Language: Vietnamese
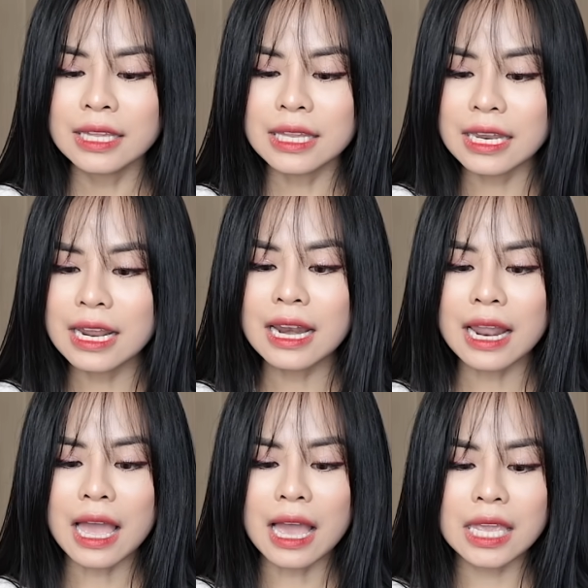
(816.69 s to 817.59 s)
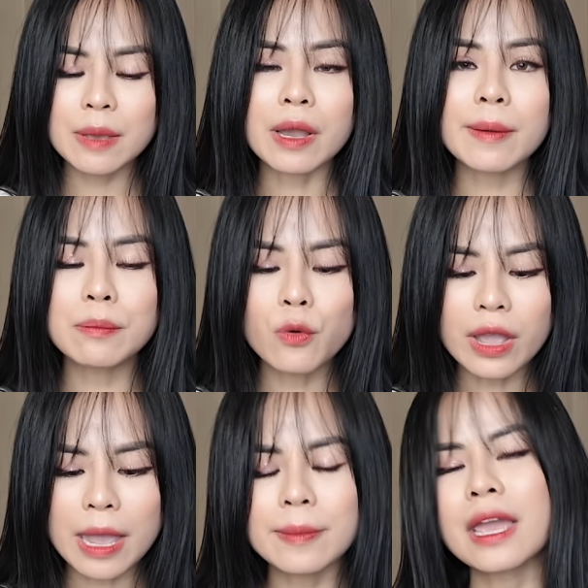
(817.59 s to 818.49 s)
thế nên là khi mà các bạn mua
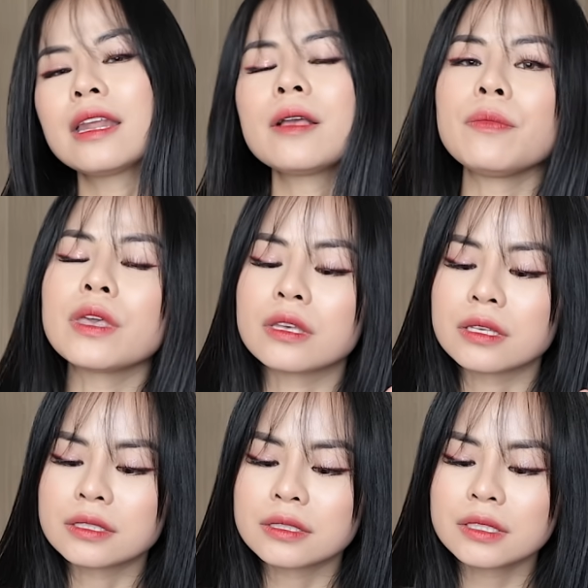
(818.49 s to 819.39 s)
kem nền ấy mình